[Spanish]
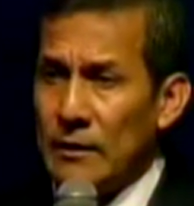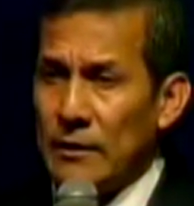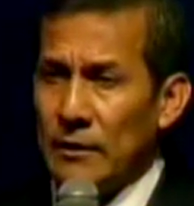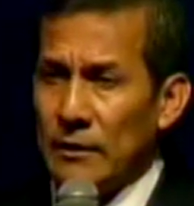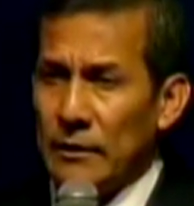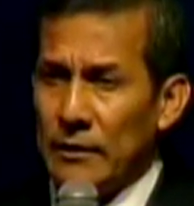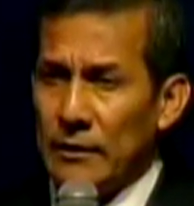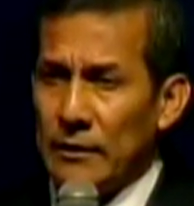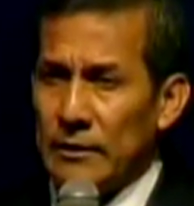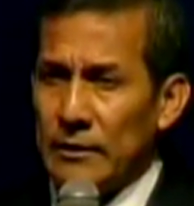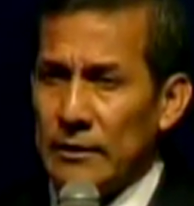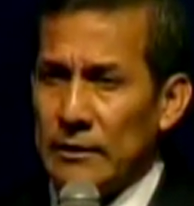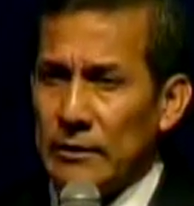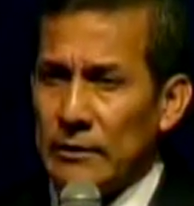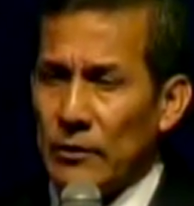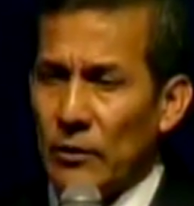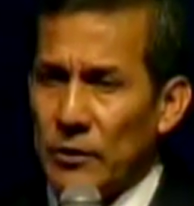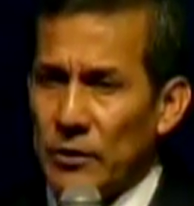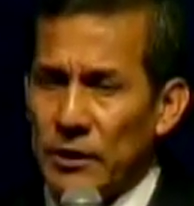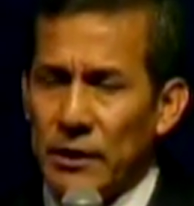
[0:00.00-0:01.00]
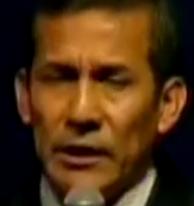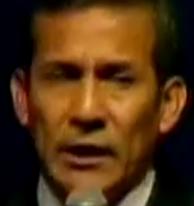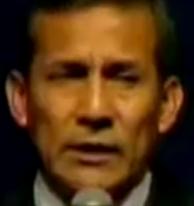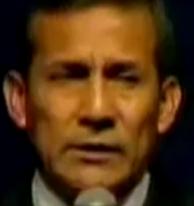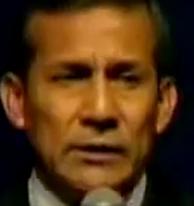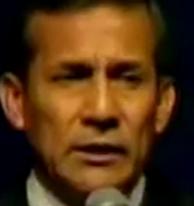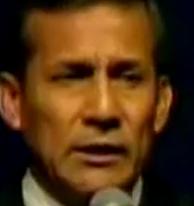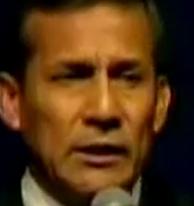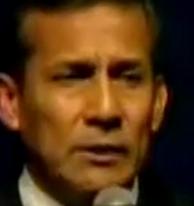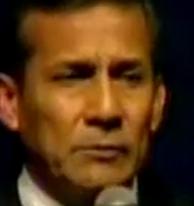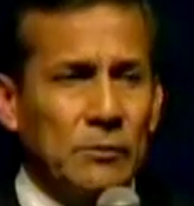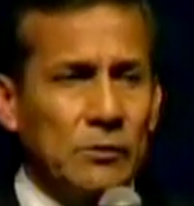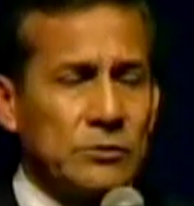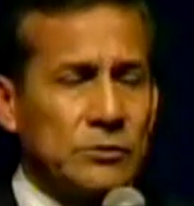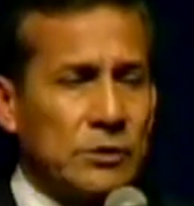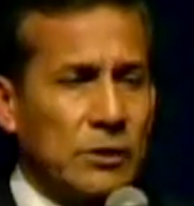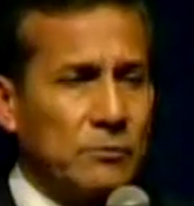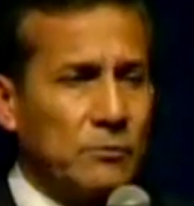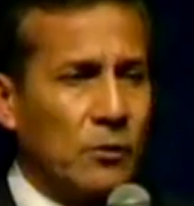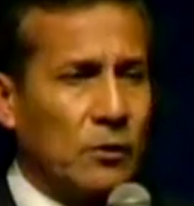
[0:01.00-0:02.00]
Eh, hoy día
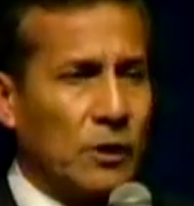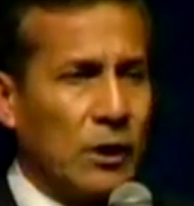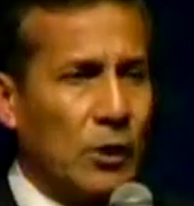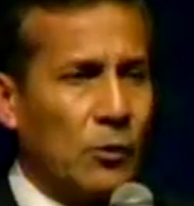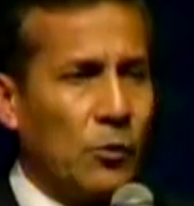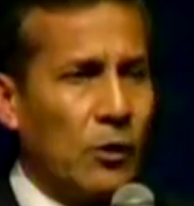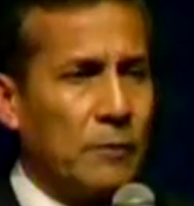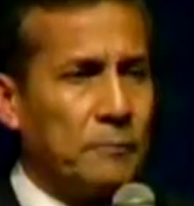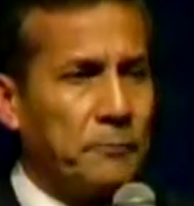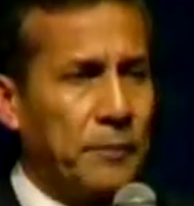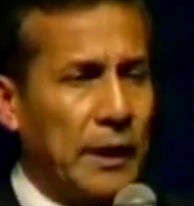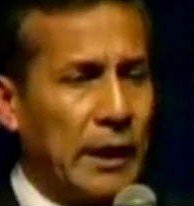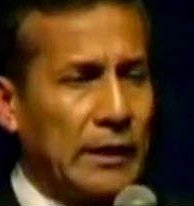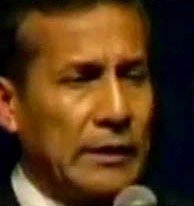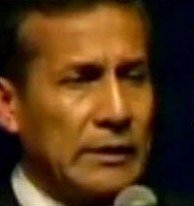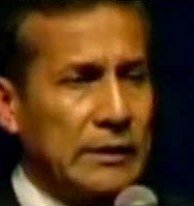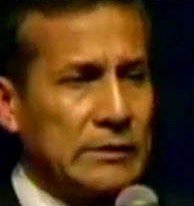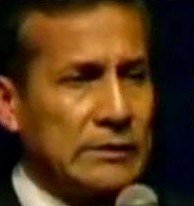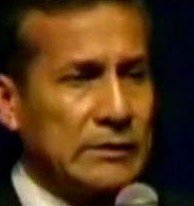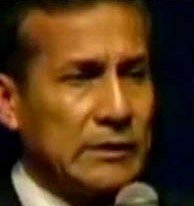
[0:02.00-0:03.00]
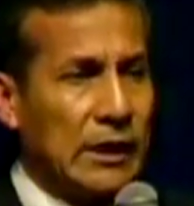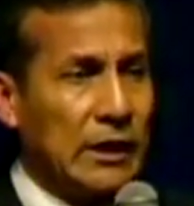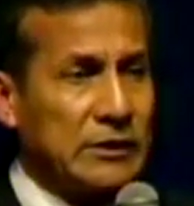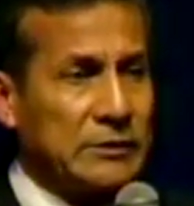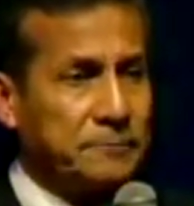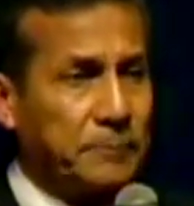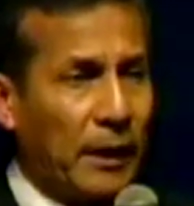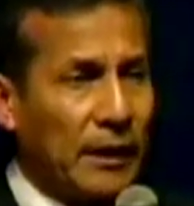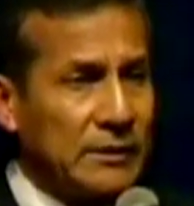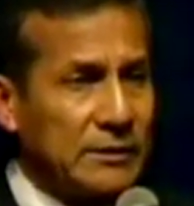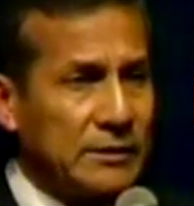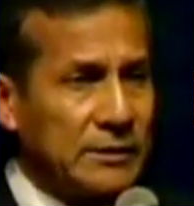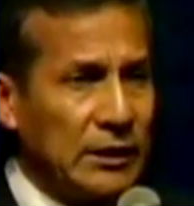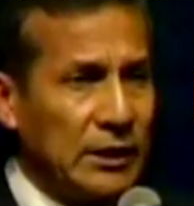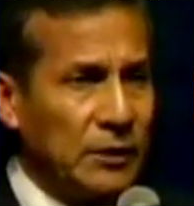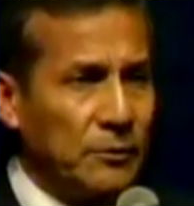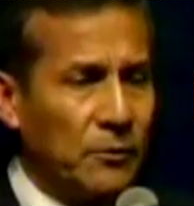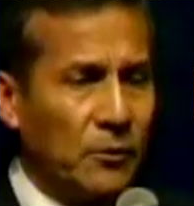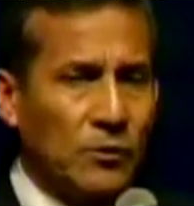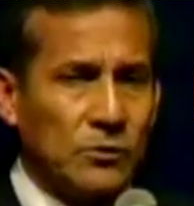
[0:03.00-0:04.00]
tenemos en Moquegua planes
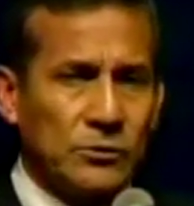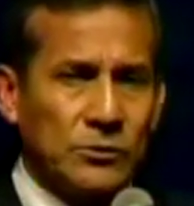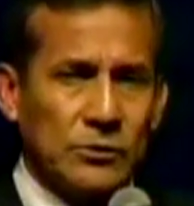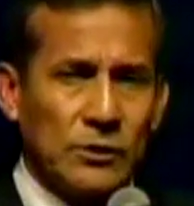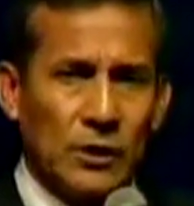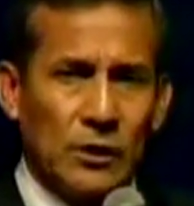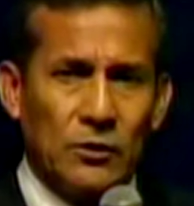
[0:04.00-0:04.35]
expansivos